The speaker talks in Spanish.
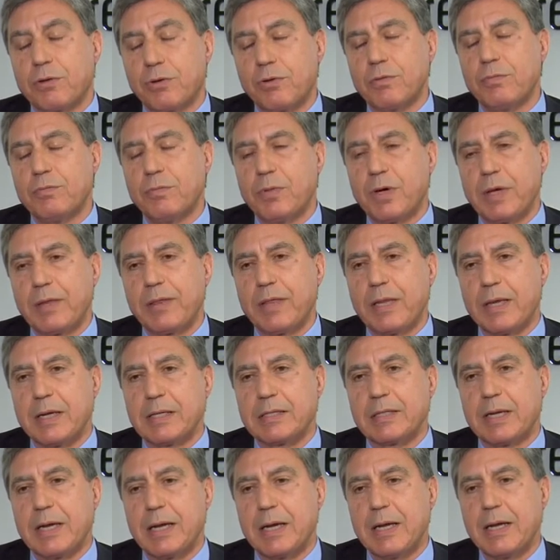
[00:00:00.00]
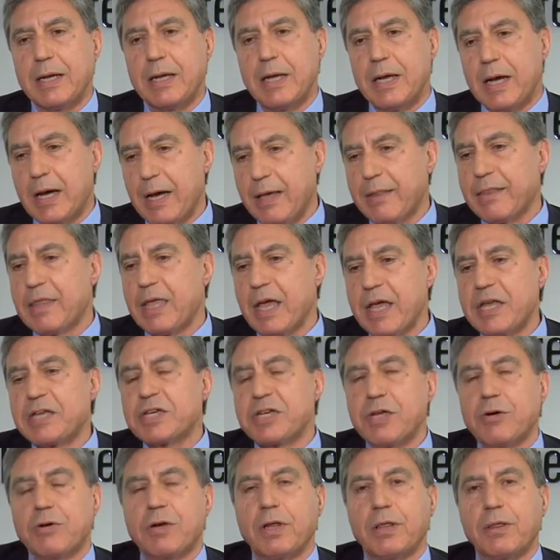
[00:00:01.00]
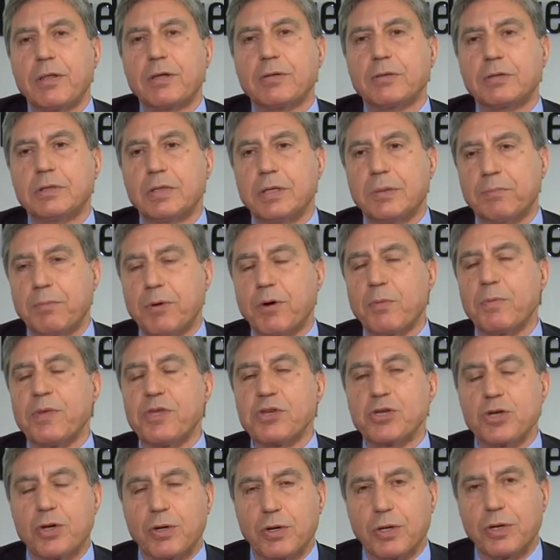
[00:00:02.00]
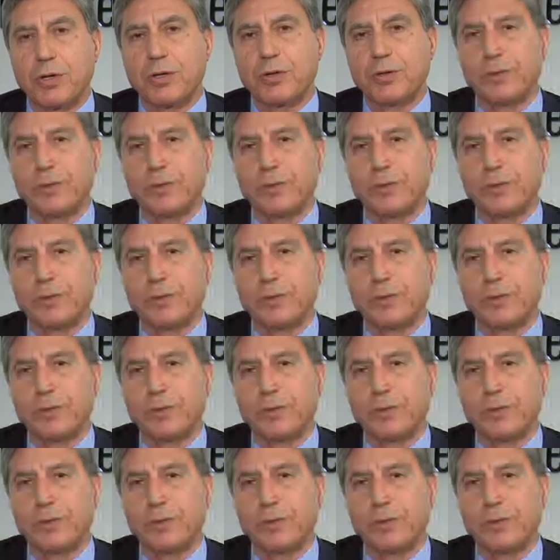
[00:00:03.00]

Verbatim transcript: rumbo hacia, esa, hacia ese horizonte promisorio.